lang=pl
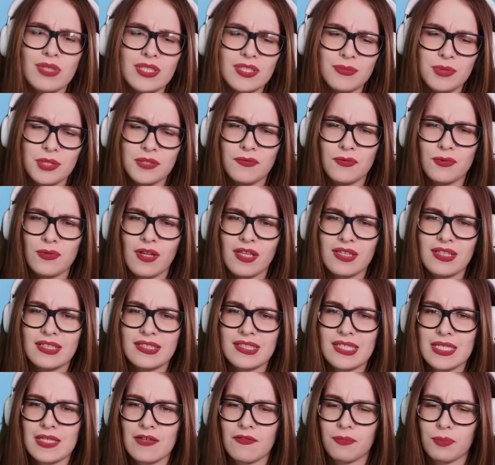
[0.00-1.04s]
Bardzo mi się w ogóle
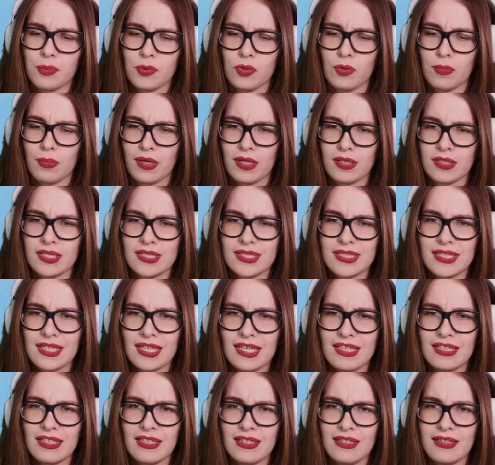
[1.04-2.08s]
ten zestaw podoba. Jest
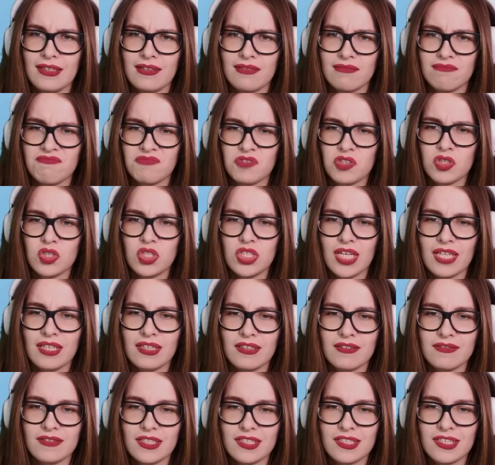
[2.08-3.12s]
taki
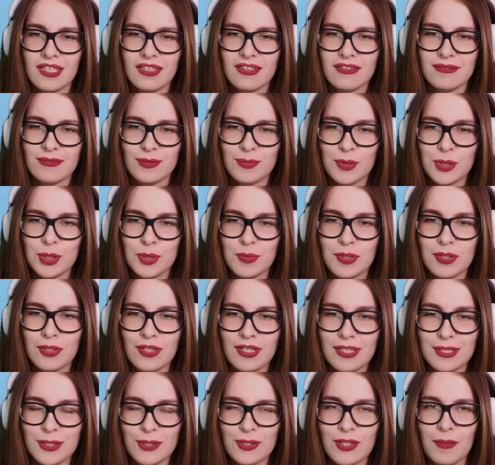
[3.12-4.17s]
codzienny. W sensie śmieszy mnie
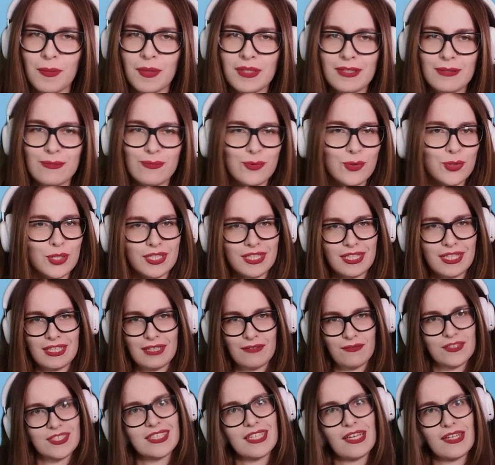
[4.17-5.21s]
trochę, że ona ma ten brzuszek
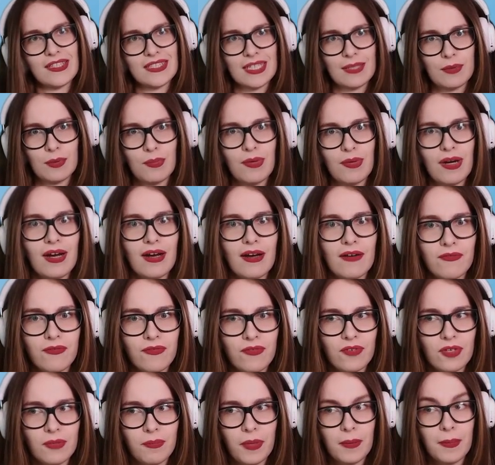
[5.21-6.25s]
taki wystający, jakby była
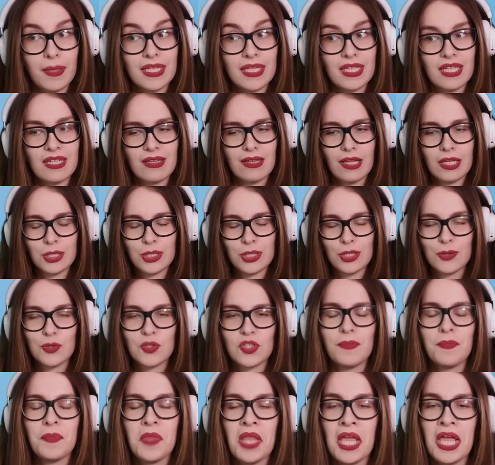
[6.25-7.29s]
w permanentnej
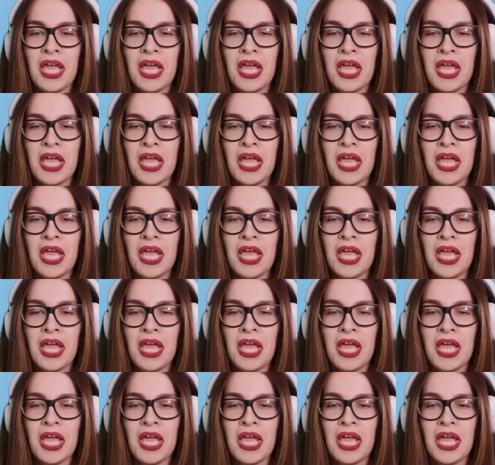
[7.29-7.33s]
ciąży.